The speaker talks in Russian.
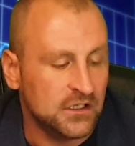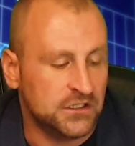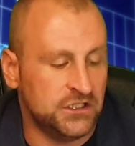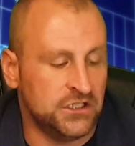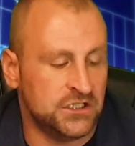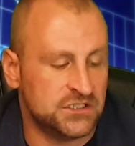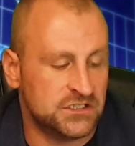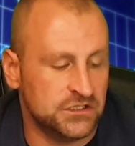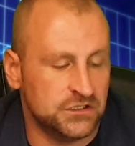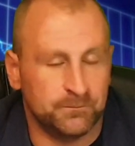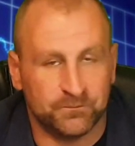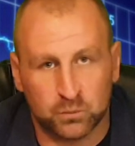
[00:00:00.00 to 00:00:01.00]
И
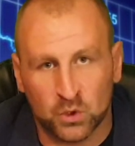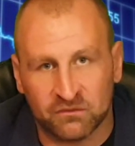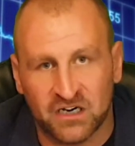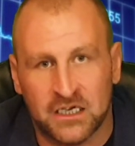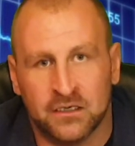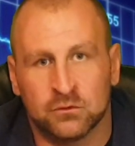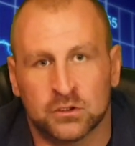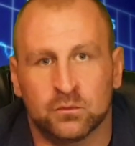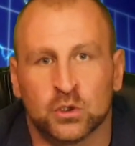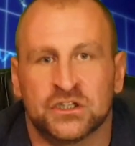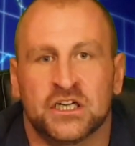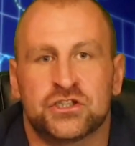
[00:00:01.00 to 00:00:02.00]
если буквально
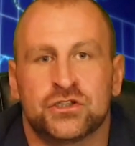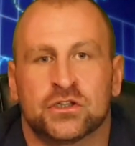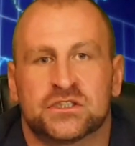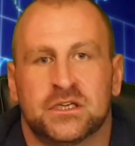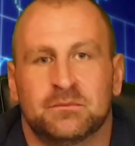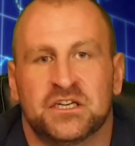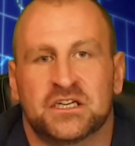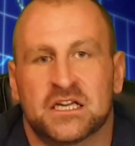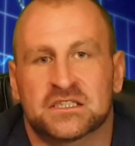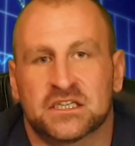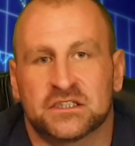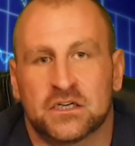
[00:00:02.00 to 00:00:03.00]
вот-вот начнется
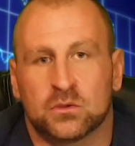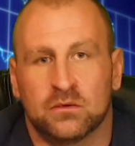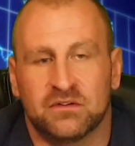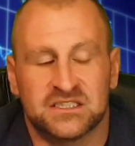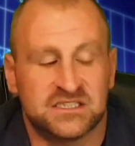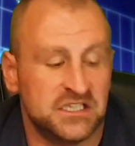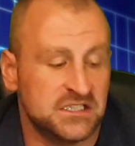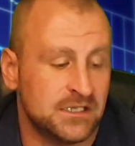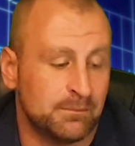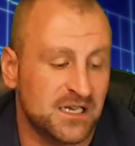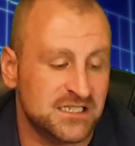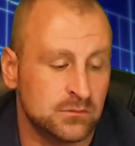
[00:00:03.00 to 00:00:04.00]
американская торговая сессия,
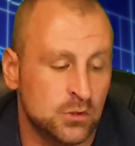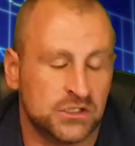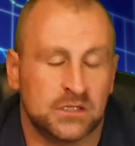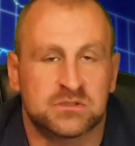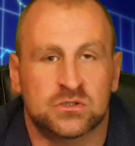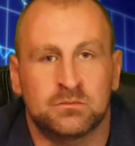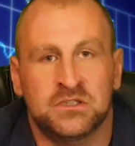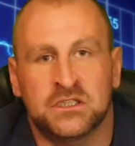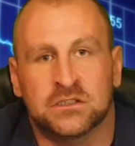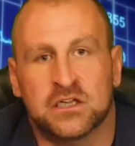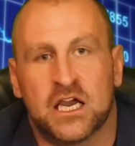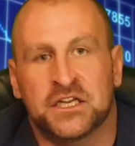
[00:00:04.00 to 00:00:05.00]
посмотрим,
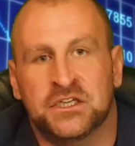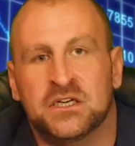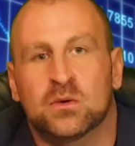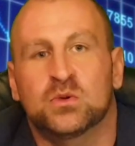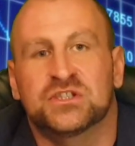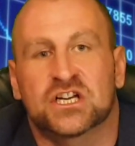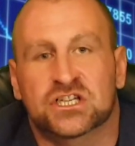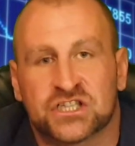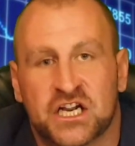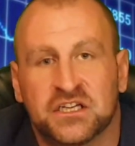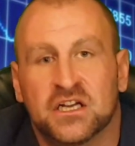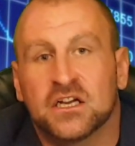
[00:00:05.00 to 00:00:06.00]
сумеют ли они
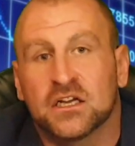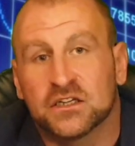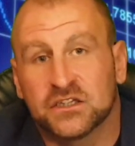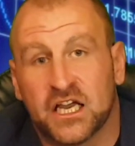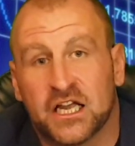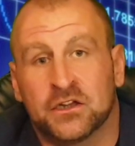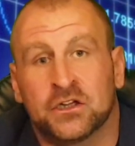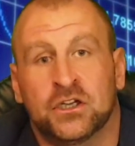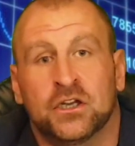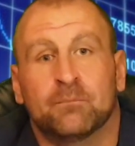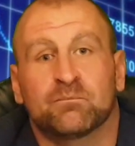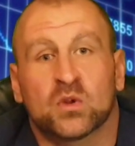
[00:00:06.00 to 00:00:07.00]
удержать
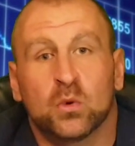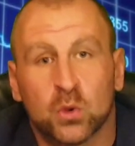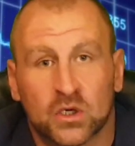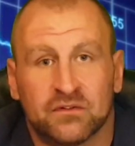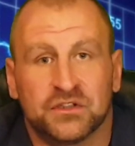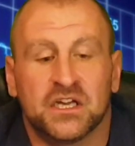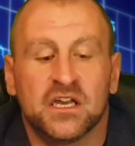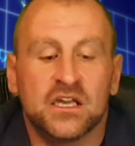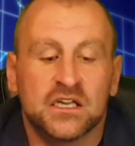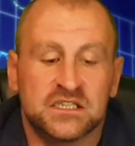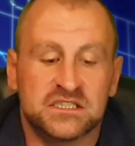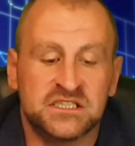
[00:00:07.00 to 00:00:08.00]
данные уровне.
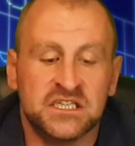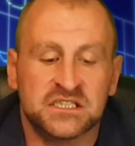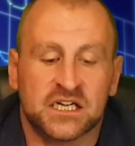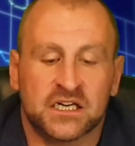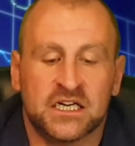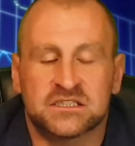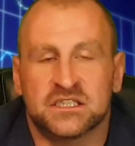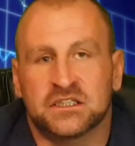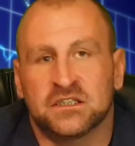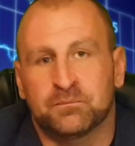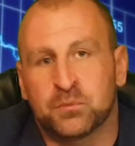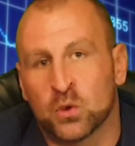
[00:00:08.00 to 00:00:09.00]
И здесь как раз
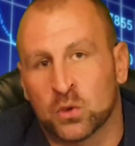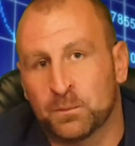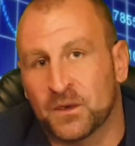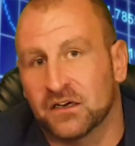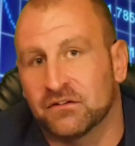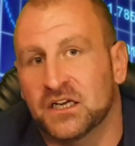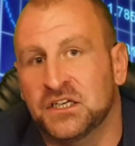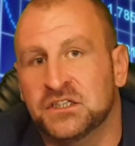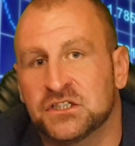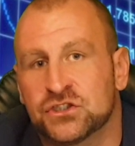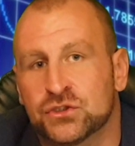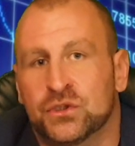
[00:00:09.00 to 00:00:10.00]
таки впору поговорить
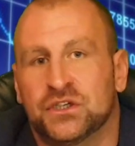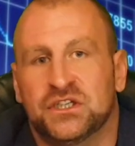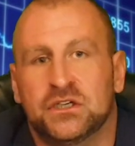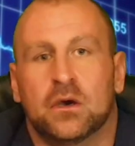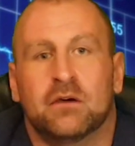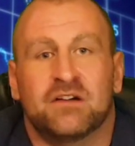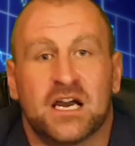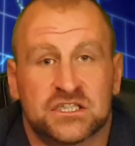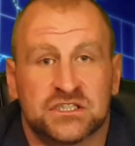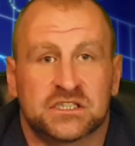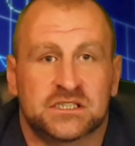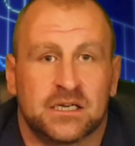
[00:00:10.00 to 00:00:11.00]
еще и о
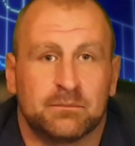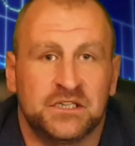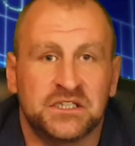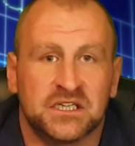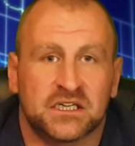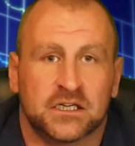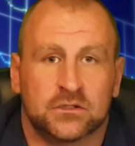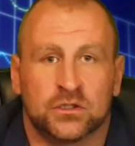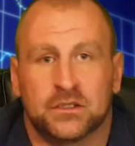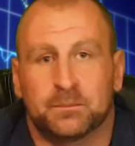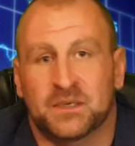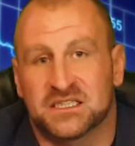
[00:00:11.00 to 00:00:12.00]
важных событиях,
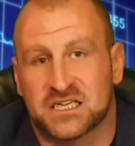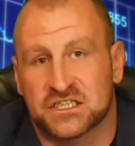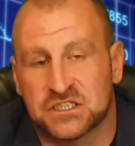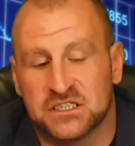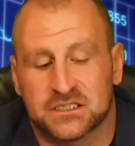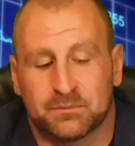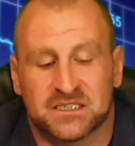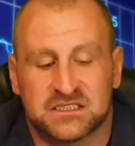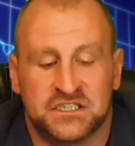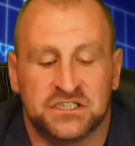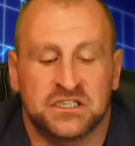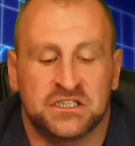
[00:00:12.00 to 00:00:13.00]
которые произошли за
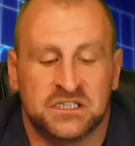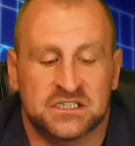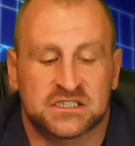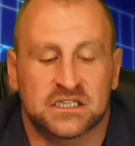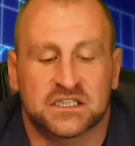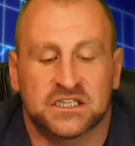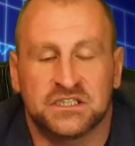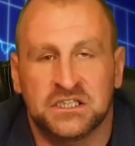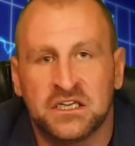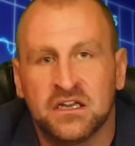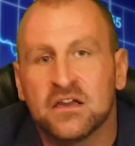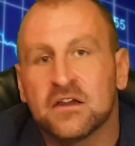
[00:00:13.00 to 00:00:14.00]
последние несколько
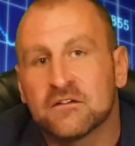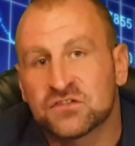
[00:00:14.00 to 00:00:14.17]
дней.